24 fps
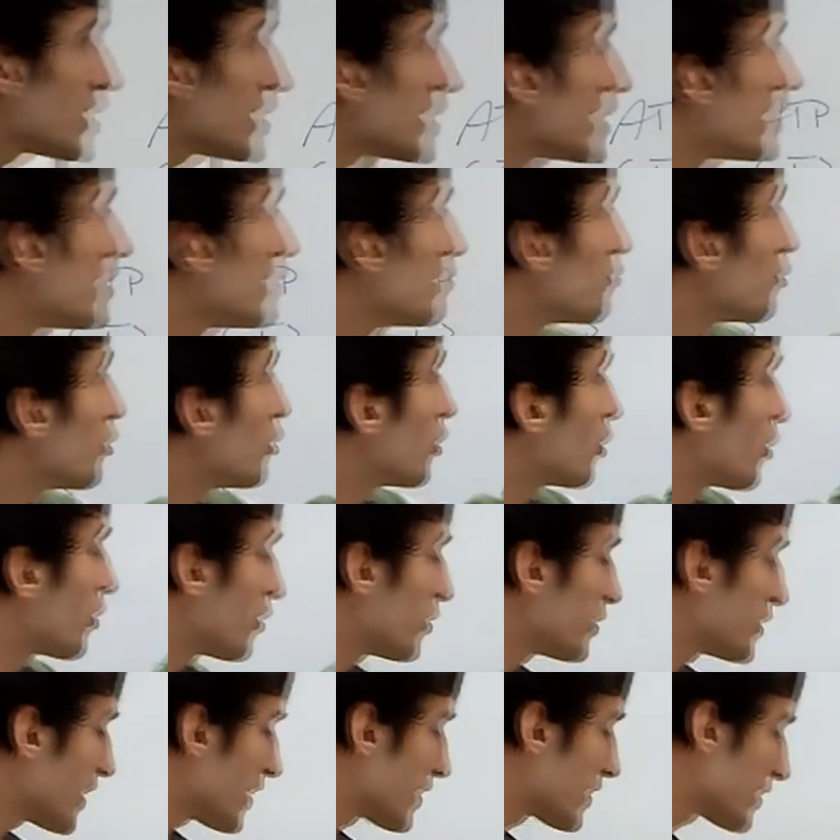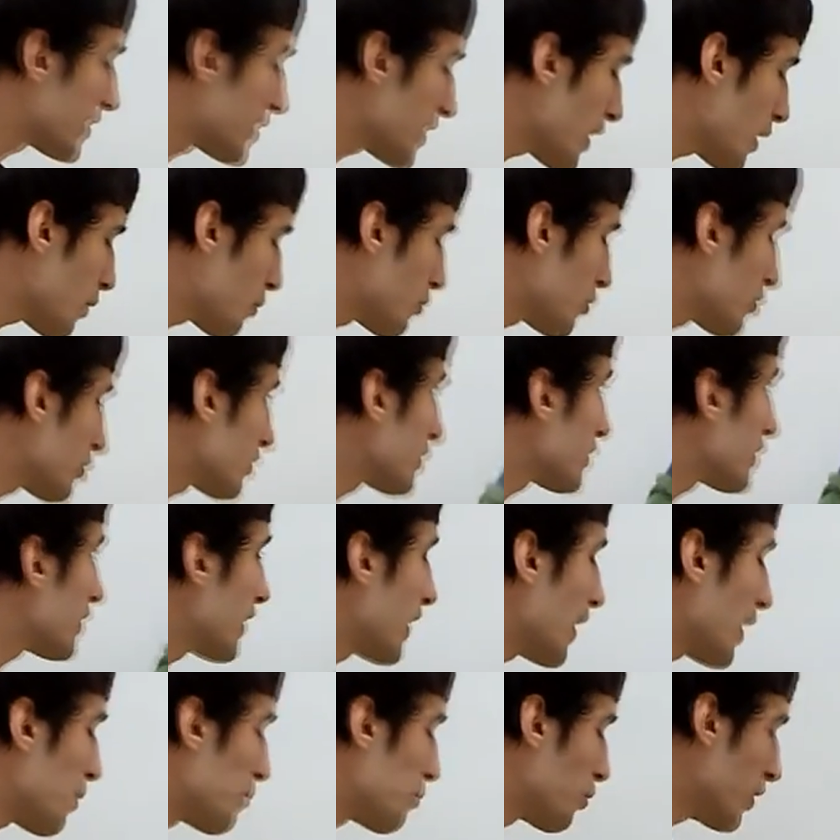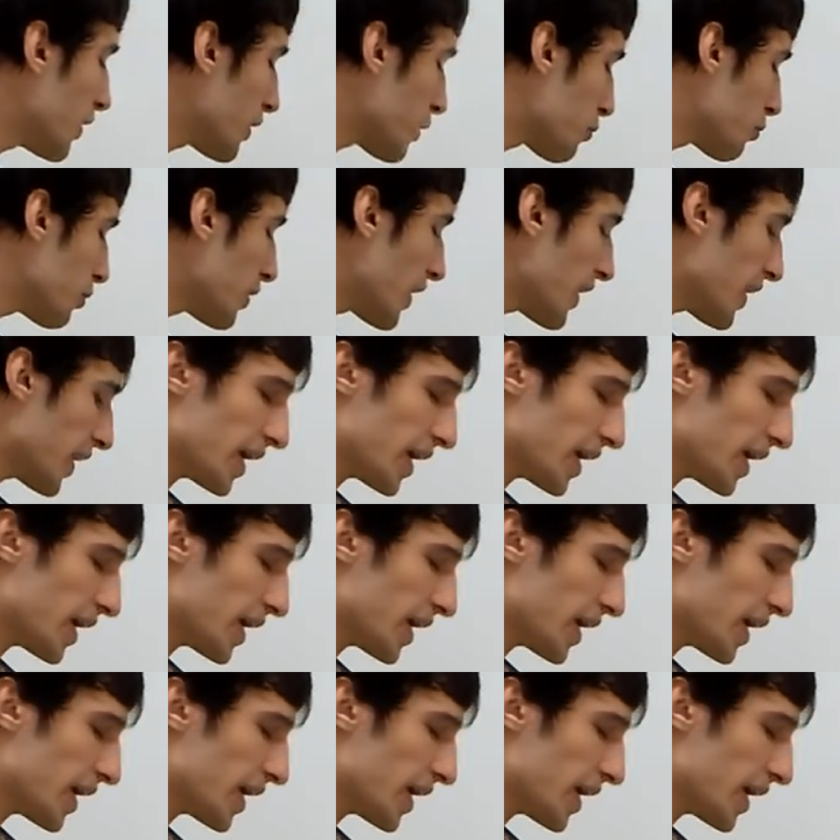ya tenemos los dos extremos de la molécula